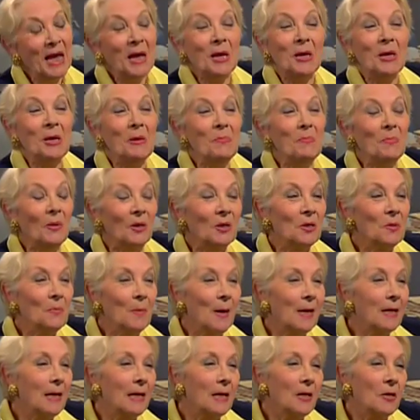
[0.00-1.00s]
qui ne pensent
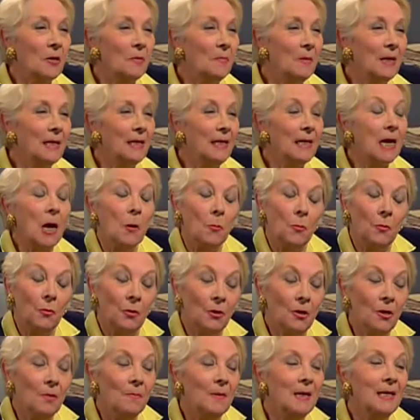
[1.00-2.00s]
pas qu'un comédien ou une
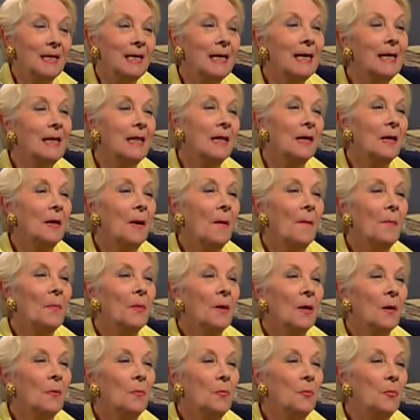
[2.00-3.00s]
comédienne
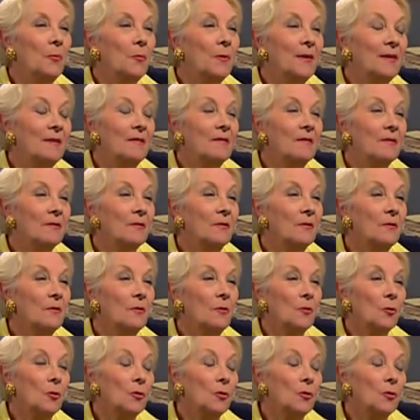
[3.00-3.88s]
puisse euh,